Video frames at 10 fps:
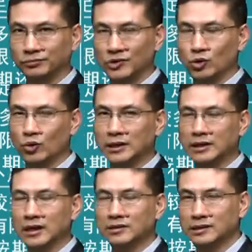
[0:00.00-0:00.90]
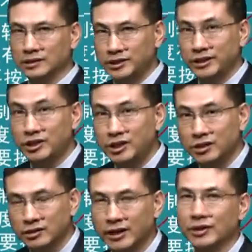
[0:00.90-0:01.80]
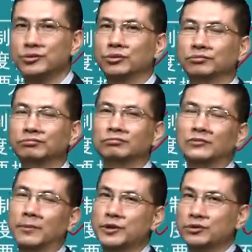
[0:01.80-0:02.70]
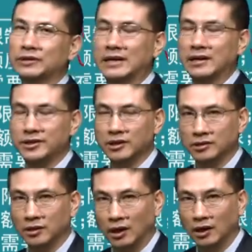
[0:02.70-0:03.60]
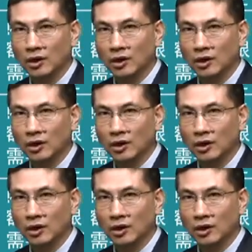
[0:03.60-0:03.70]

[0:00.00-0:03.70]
如果呢想仔细细致的研究，那么请大家结合